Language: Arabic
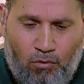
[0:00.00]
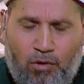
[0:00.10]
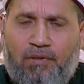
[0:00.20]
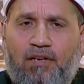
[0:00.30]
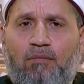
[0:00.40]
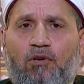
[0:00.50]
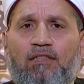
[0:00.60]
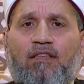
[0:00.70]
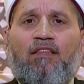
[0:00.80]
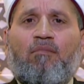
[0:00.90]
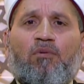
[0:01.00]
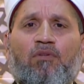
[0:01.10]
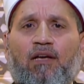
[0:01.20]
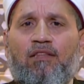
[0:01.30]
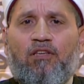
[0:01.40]
وابنك المهندس ده ما
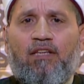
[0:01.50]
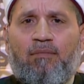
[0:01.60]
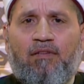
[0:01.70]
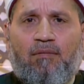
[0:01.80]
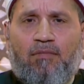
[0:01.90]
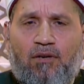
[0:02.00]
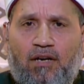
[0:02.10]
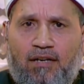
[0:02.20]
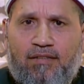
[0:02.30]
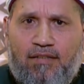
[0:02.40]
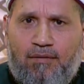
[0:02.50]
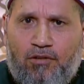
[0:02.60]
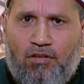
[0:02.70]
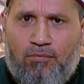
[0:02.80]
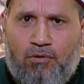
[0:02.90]
بيشتغلش ليه بدل ما هو قاعد كده
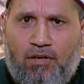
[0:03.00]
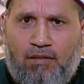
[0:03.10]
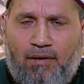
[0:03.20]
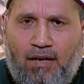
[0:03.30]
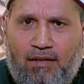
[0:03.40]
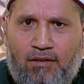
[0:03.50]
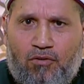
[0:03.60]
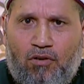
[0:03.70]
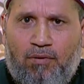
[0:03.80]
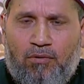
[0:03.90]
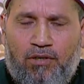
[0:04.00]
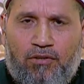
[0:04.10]
بيشرب دخان مع الصحبه الوحشه